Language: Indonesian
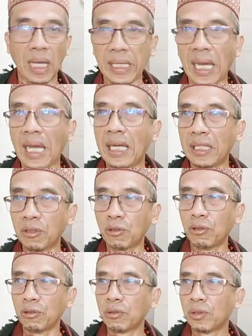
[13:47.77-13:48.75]
Karena hal
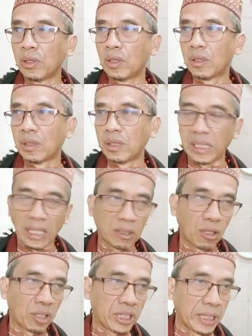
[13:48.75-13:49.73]
itu
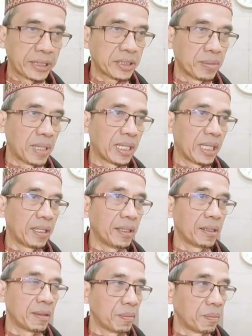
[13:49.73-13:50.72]
dikategorikan
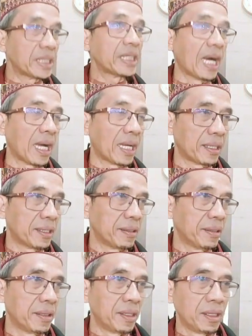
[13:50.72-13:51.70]
sebagai bid'ah
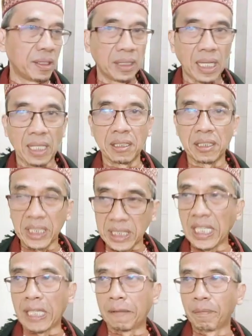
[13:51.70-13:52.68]
yang
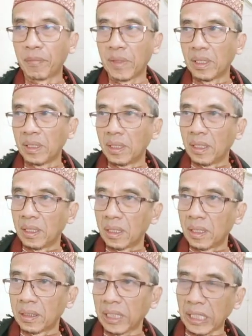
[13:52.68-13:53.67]
sesat.
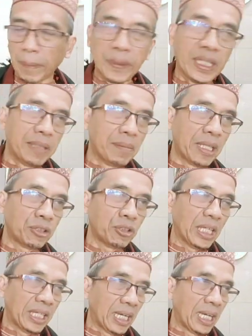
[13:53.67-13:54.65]
Tetapi yang
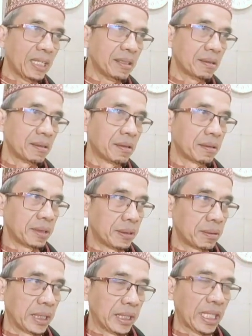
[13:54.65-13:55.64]
dimaksud adalah
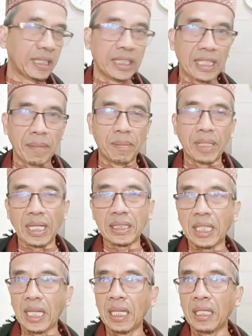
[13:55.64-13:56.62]
kita tidak
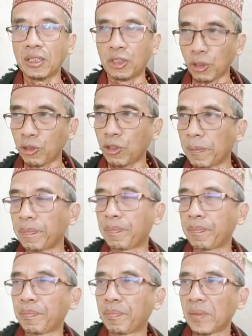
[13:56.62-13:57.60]
merasa cukup
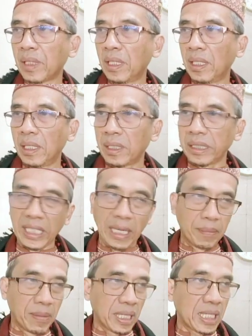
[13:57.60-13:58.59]

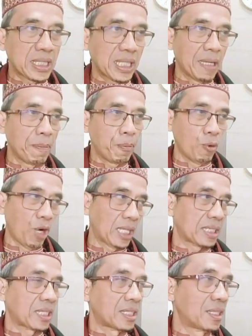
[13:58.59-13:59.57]
tidak merasa
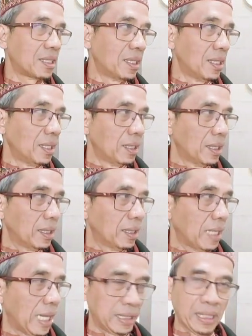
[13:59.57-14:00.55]
puas
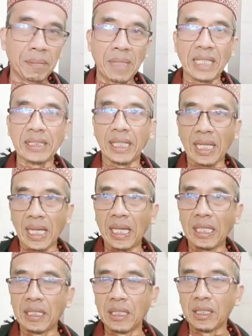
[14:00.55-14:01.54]
hanya
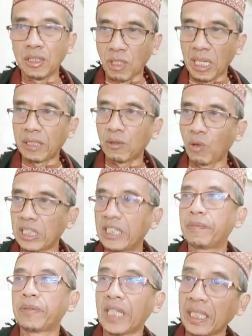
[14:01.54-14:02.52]
melaksanakan sholat wajib